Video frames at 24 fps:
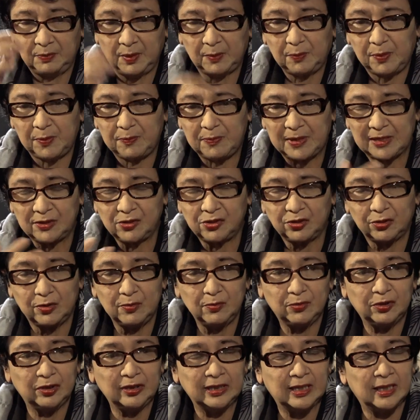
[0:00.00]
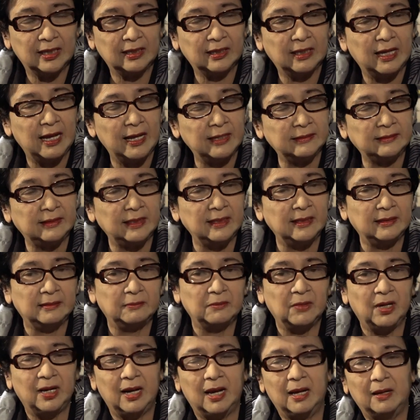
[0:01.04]
pagpipicture mo ng ating
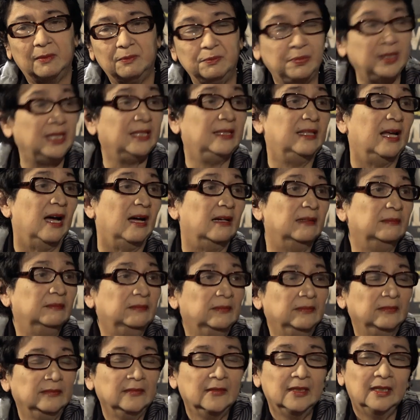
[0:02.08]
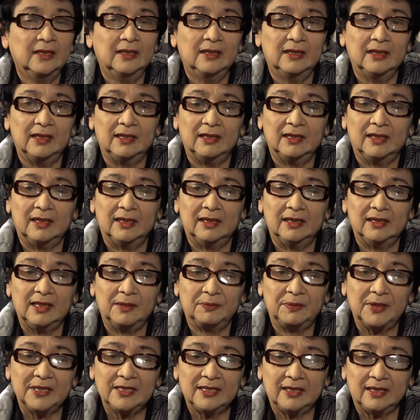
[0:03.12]
mga bida, mm uh,
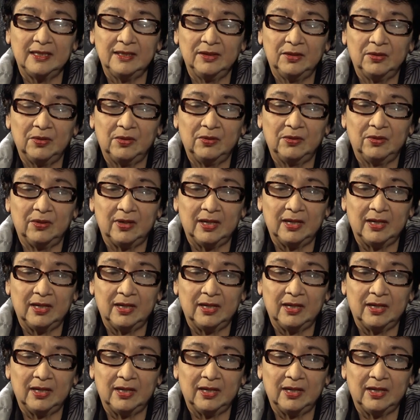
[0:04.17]
napansin ko